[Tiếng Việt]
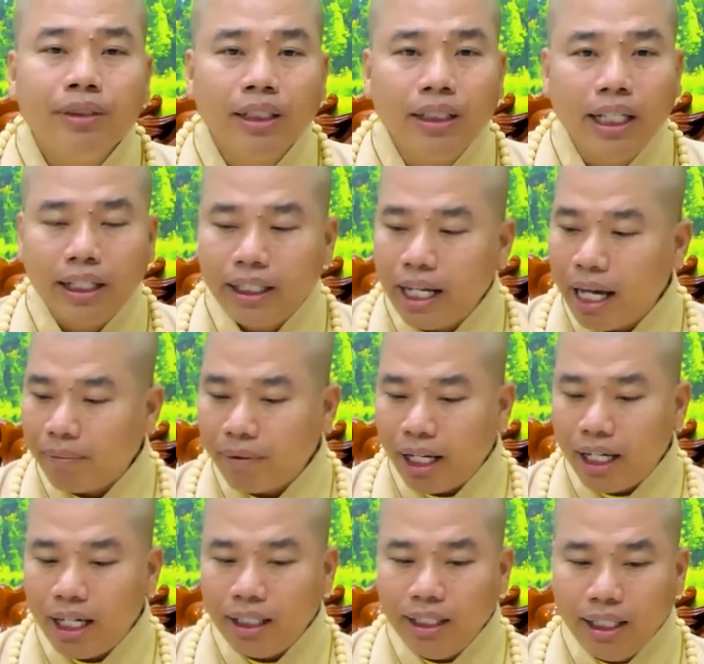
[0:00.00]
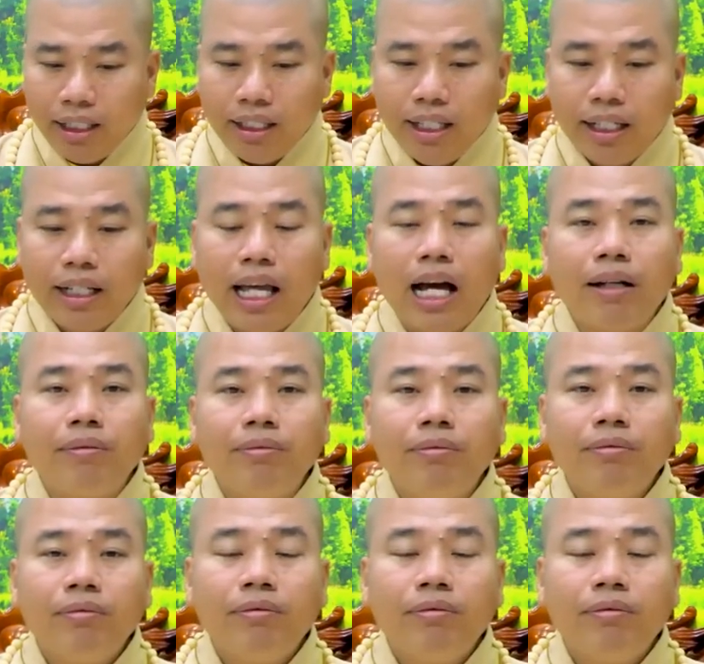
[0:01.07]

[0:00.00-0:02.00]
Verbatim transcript: những việc làm này là những việc làm